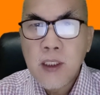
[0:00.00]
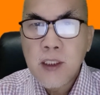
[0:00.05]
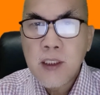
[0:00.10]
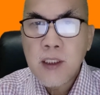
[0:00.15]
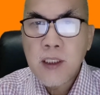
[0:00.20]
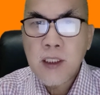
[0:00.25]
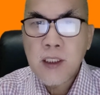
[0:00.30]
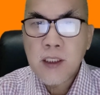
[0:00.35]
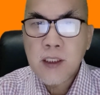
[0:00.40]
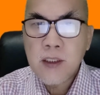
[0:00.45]

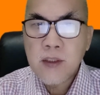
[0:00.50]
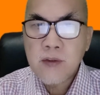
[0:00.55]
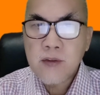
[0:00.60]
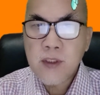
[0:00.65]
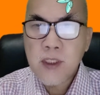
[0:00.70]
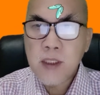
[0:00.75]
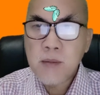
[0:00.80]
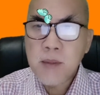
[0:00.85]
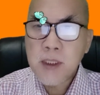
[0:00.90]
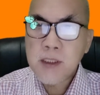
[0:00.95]
yang
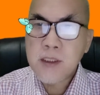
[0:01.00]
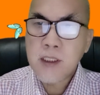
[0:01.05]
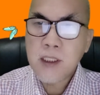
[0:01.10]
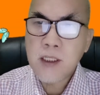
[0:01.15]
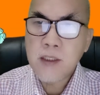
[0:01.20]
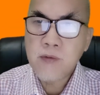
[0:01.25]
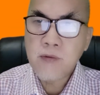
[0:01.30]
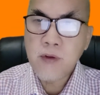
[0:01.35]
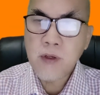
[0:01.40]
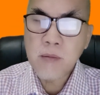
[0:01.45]
saya
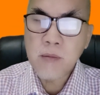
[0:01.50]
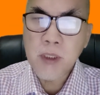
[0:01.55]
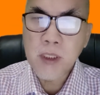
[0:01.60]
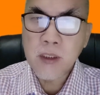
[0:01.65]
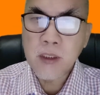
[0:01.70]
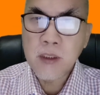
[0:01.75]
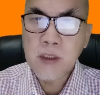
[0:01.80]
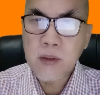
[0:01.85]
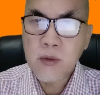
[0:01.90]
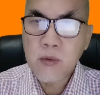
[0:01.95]
bacakan firman
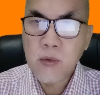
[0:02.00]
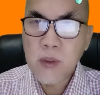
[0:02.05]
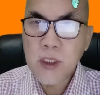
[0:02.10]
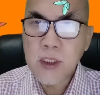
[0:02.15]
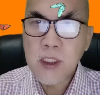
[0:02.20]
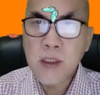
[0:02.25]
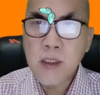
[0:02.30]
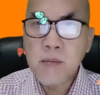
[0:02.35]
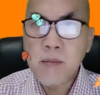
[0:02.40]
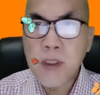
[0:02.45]

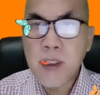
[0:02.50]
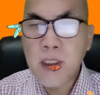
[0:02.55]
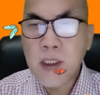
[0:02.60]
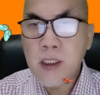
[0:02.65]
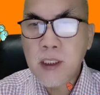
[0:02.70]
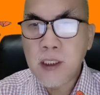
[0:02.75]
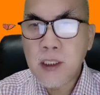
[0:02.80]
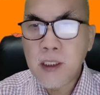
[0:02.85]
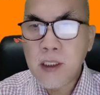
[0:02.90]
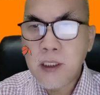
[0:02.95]
Tuhannya
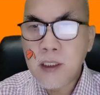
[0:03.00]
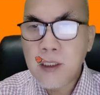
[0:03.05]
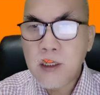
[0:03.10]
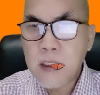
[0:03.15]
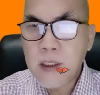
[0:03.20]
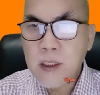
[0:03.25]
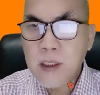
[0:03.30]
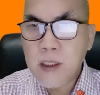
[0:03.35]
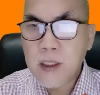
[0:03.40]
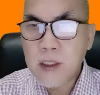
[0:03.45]
bagi
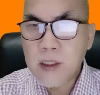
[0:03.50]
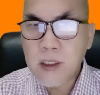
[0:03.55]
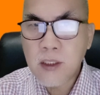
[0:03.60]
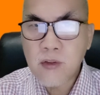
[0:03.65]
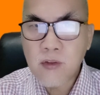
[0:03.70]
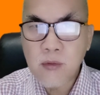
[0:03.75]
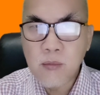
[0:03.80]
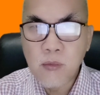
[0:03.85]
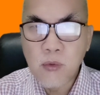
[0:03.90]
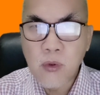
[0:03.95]
kita
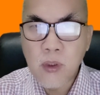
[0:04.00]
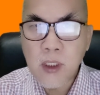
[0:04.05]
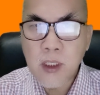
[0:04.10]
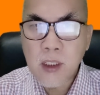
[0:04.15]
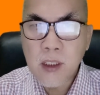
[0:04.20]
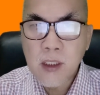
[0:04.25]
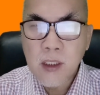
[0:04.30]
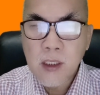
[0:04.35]
semua.